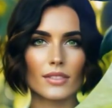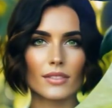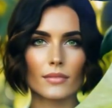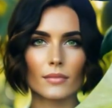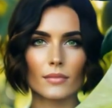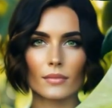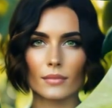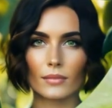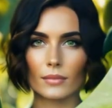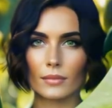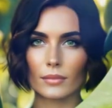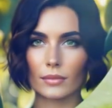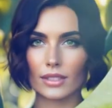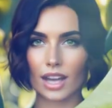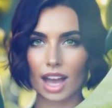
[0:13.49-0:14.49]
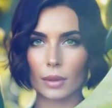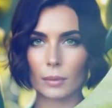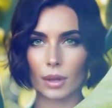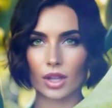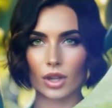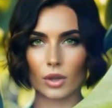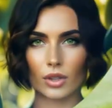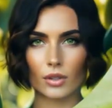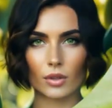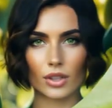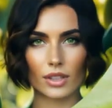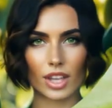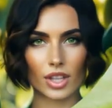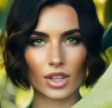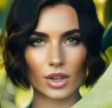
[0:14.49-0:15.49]
కలబంద జ్యూస్ తాగడం
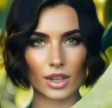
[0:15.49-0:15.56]
వల్ల